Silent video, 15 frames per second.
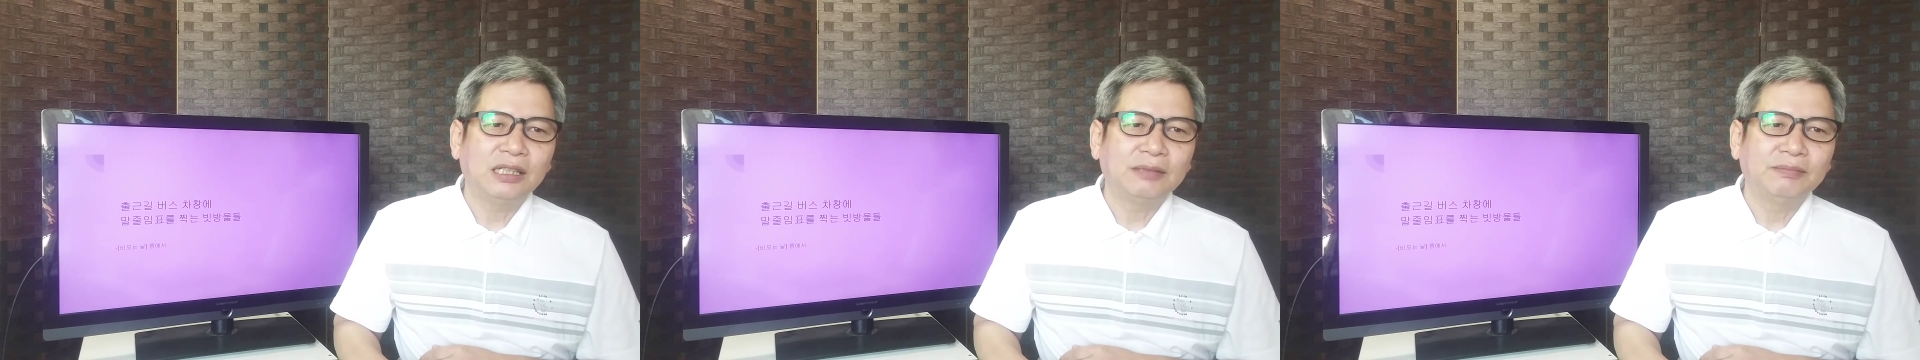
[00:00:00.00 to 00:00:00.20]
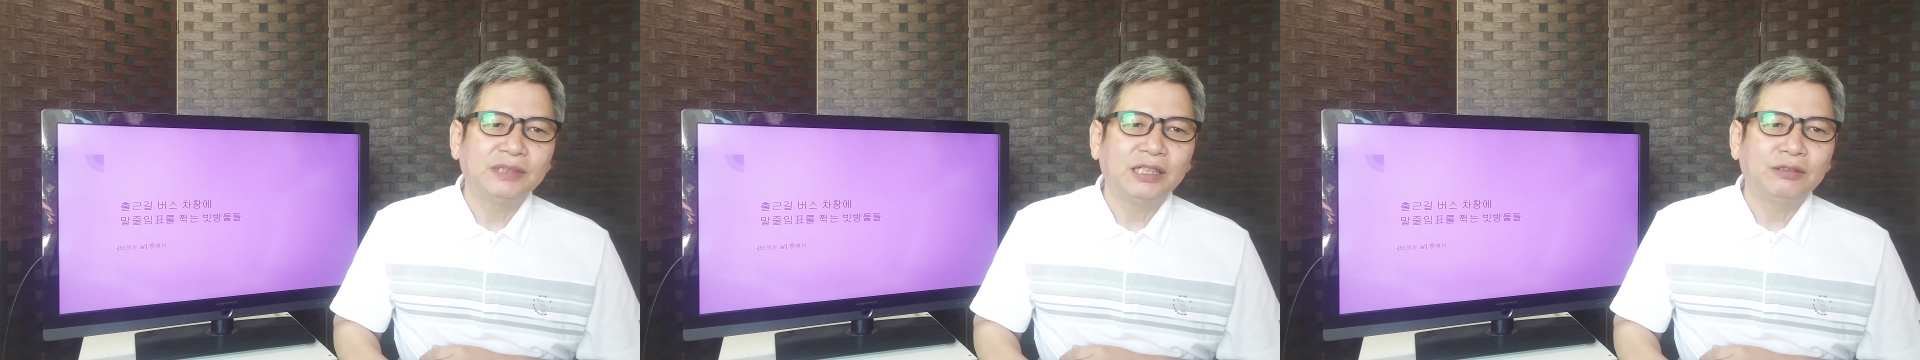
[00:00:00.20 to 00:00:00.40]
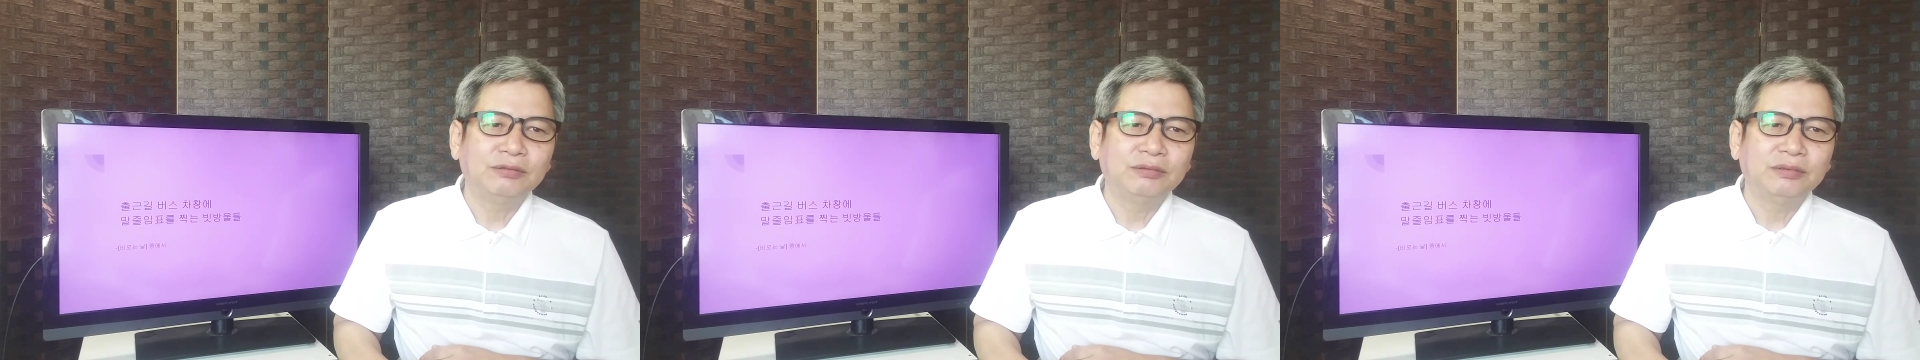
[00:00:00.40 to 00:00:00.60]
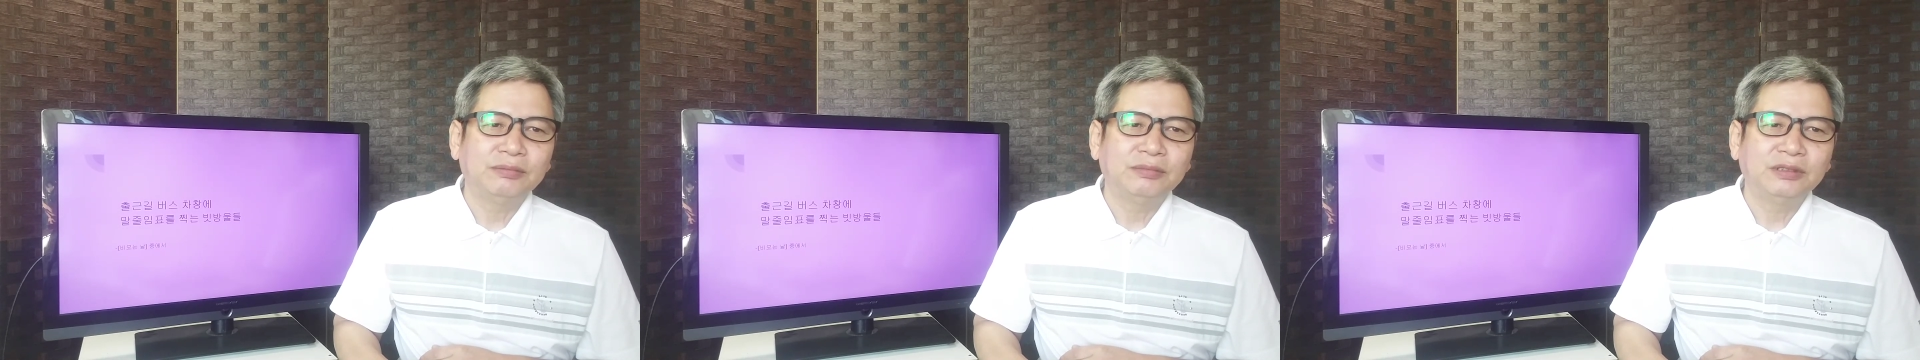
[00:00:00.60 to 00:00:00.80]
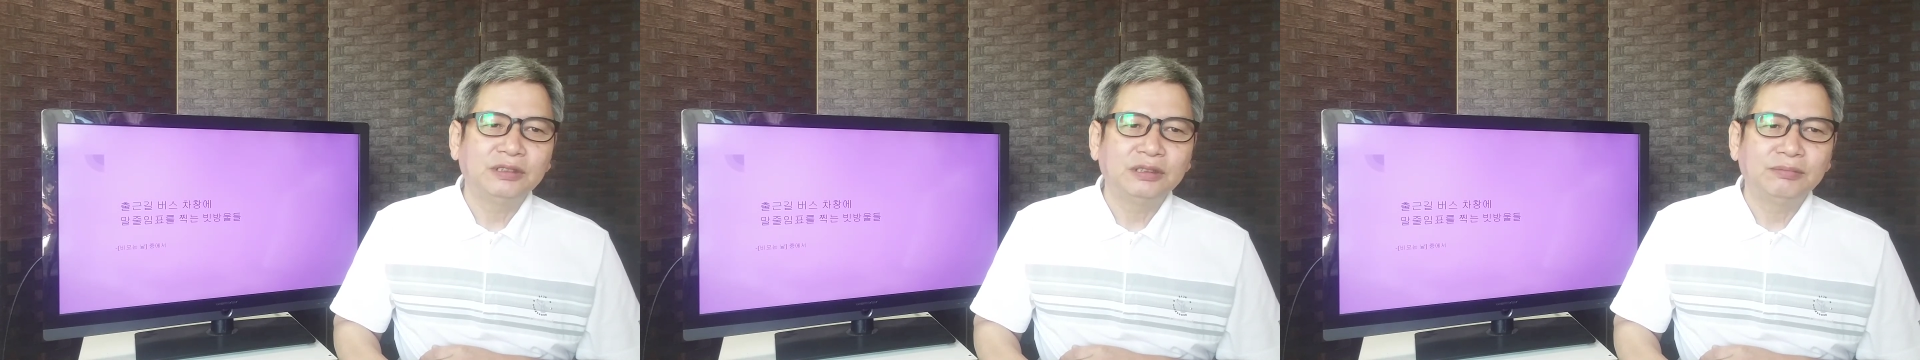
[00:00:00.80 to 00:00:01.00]

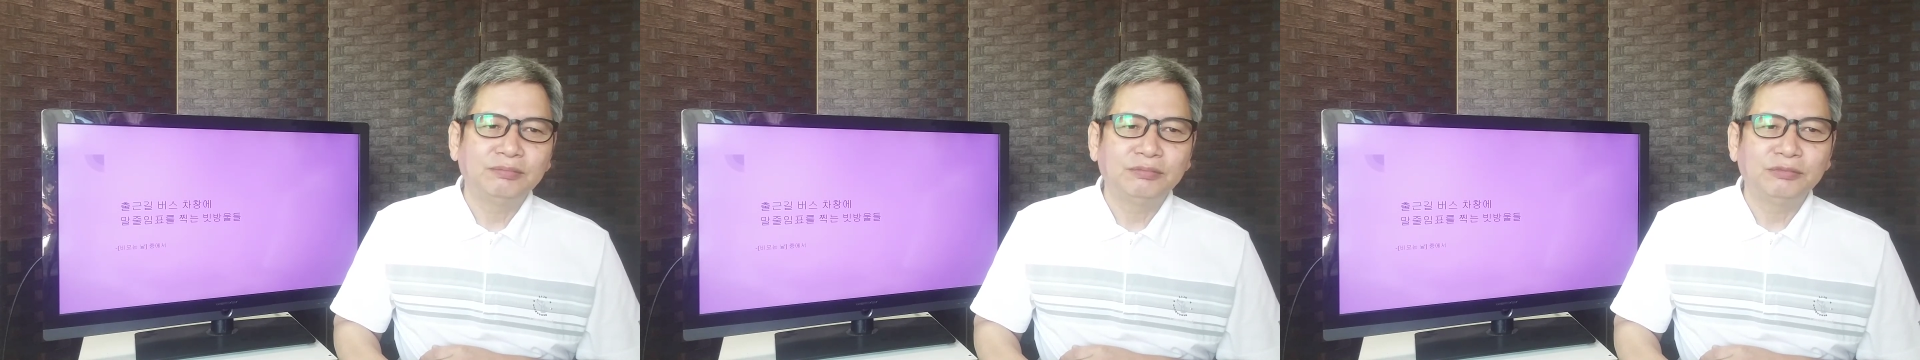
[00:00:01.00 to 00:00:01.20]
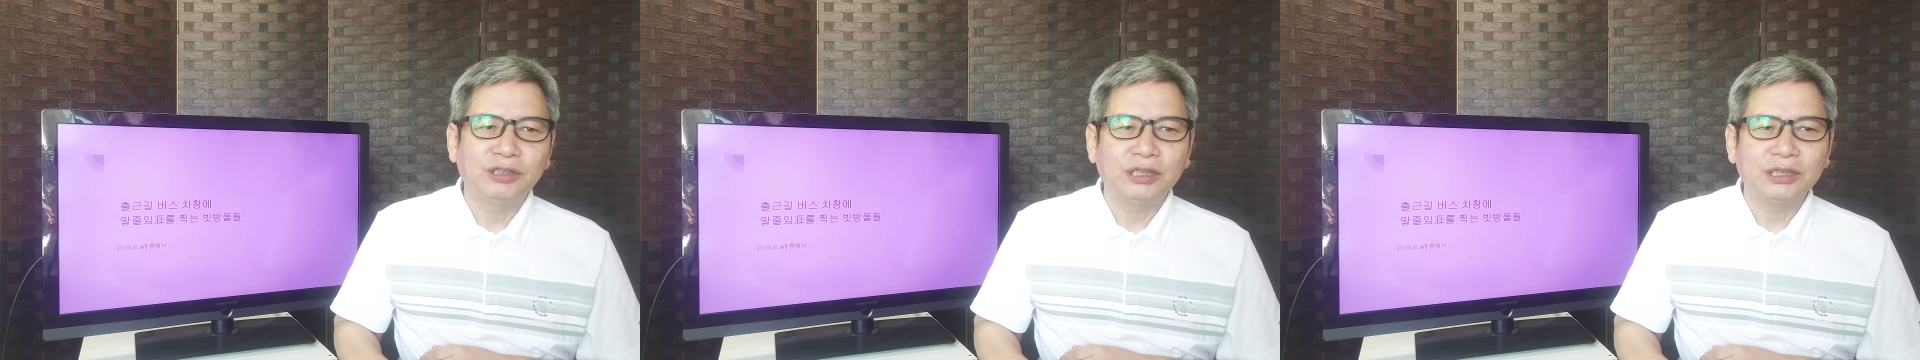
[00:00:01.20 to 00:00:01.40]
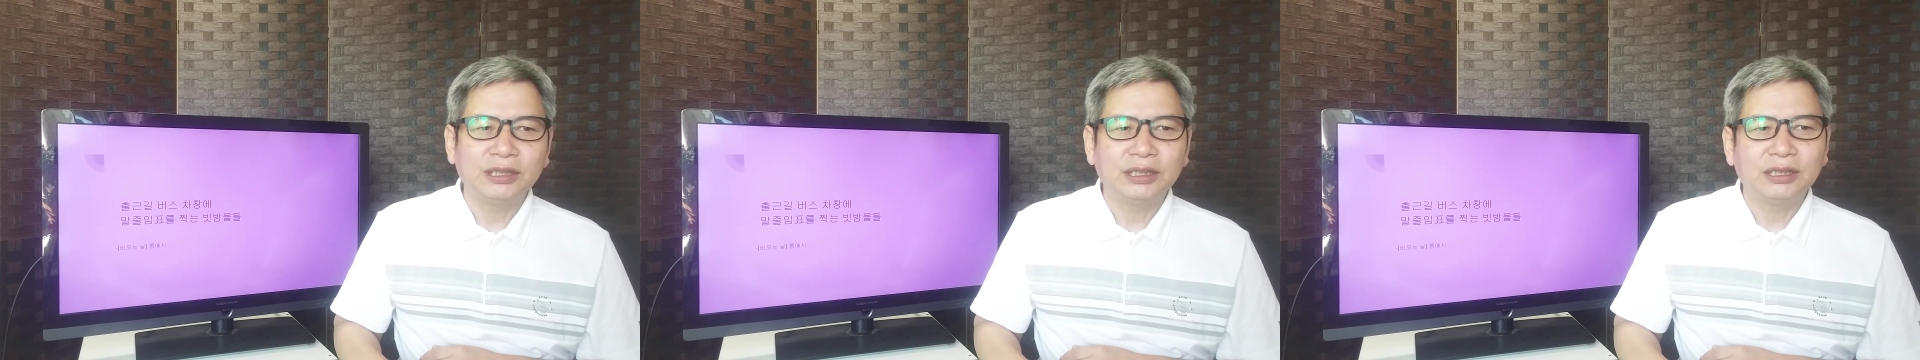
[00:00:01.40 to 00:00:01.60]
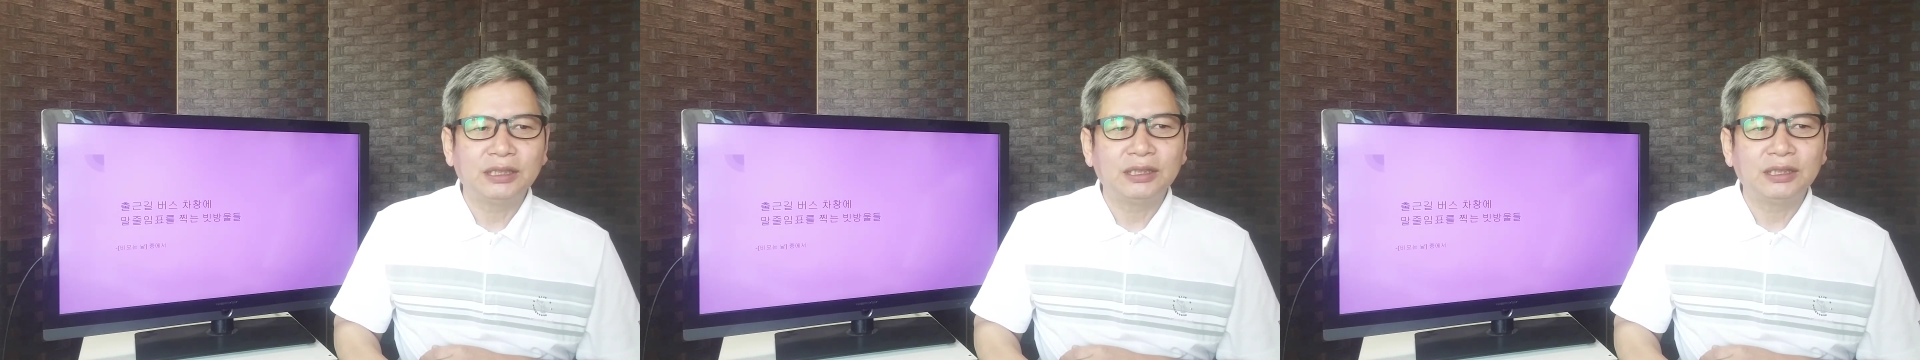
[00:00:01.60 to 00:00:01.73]
아름다운 무엇,